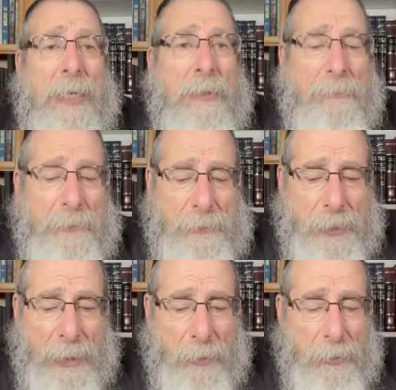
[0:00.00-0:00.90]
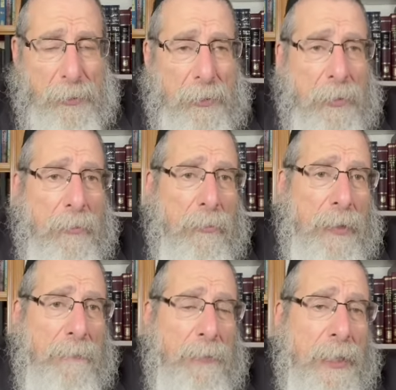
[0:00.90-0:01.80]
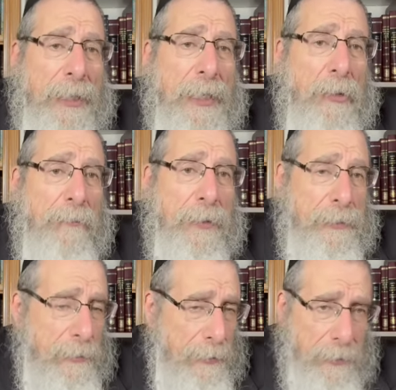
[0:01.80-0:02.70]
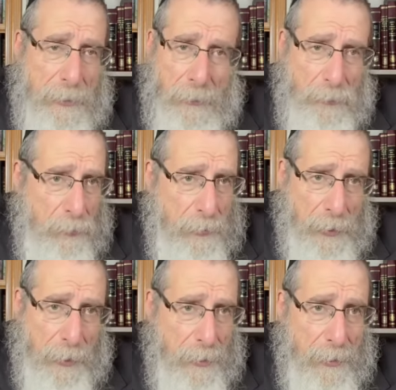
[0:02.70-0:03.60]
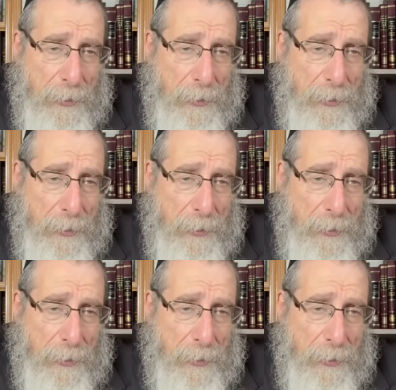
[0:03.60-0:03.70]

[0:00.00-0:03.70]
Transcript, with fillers: le fils d'Aaron, on l'a vu il y a quelques versets, juste là,